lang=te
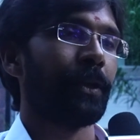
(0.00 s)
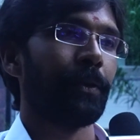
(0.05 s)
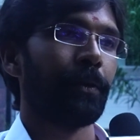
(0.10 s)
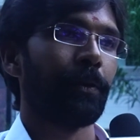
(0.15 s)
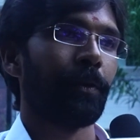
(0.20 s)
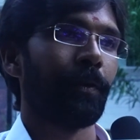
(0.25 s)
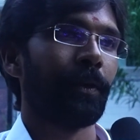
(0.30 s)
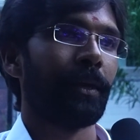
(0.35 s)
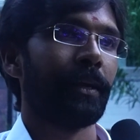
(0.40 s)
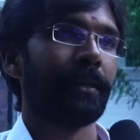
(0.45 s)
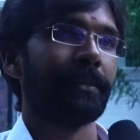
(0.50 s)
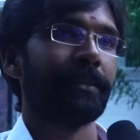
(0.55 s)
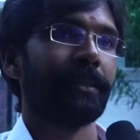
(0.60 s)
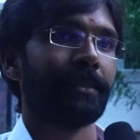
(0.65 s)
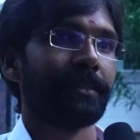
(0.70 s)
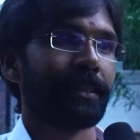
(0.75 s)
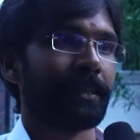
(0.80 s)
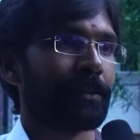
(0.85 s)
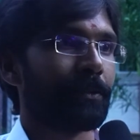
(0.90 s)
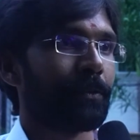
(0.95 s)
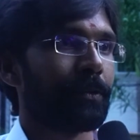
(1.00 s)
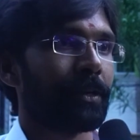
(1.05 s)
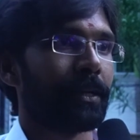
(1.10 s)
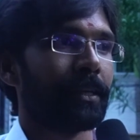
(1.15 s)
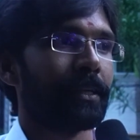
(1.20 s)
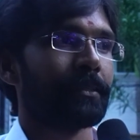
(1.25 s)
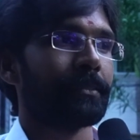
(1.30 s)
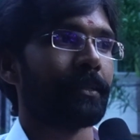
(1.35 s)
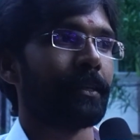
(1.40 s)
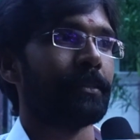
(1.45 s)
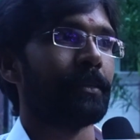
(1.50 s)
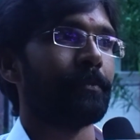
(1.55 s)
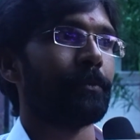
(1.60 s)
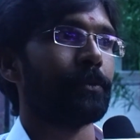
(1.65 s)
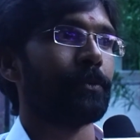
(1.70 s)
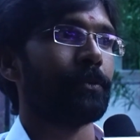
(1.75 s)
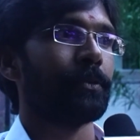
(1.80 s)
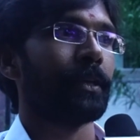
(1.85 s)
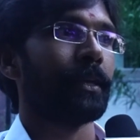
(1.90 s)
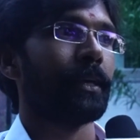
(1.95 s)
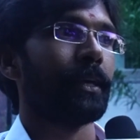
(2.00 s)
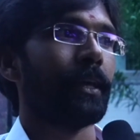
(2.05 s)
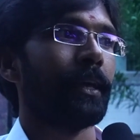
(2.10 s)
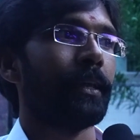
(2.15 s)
ఎన్నుకోవాలంటే జనసేనకు ఒకటానికి సాధ్యమవుతుంది